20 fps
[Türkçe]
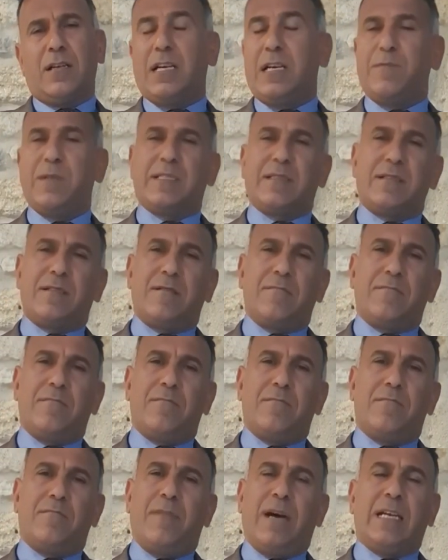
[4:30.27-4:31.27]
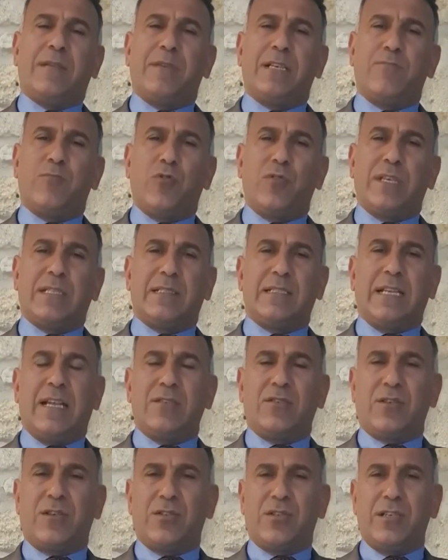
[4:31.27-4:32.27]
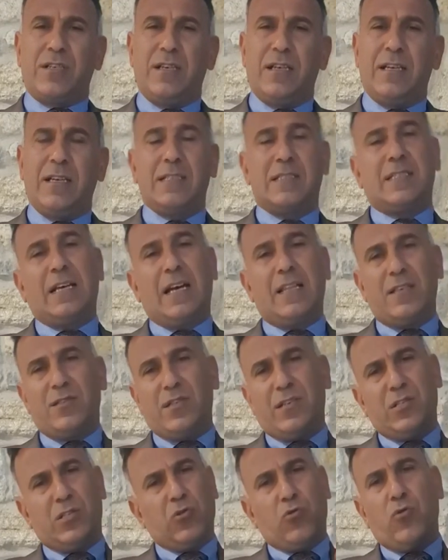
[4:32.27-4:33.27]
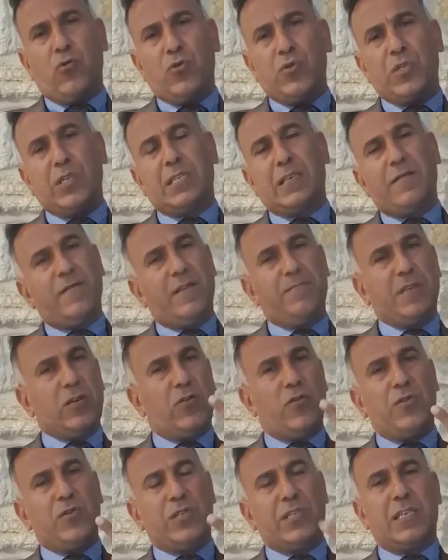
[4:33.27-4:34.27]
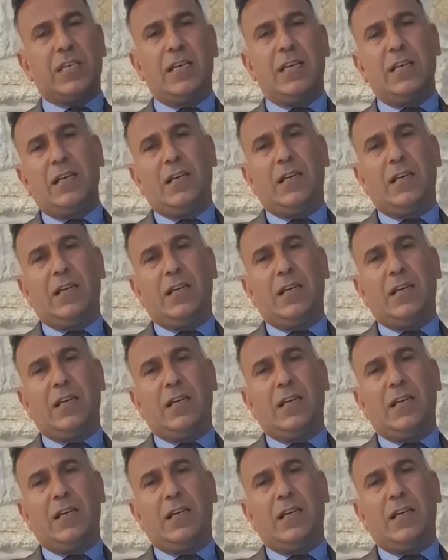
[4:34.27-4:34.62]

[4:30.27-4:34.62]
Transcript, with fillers: Kıbrıs'ın Marmara bölgesinden çıkışı sadece jeolojik ve biyolojik